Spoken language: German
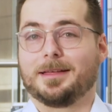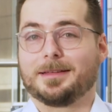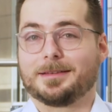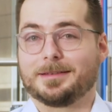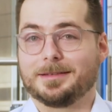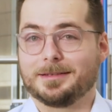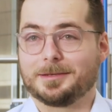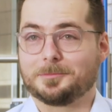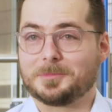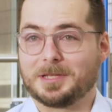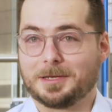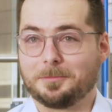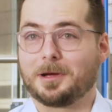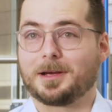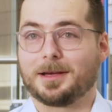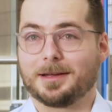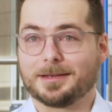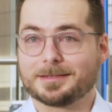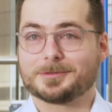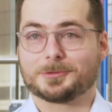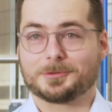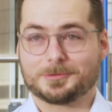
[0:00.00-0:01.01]
die in dem Thema
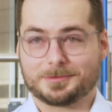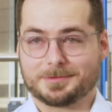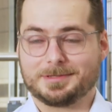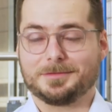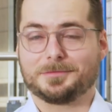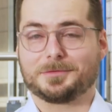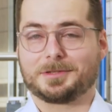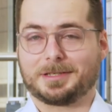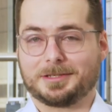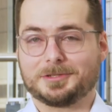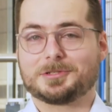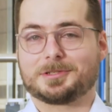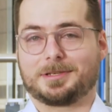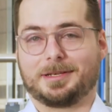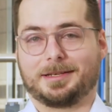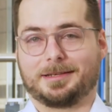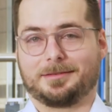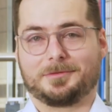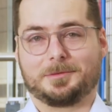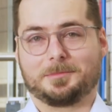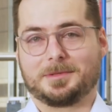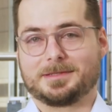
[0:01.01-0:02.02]
gar nicht so tief
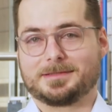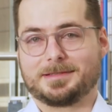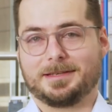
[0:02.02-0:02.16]
drinstecken wie man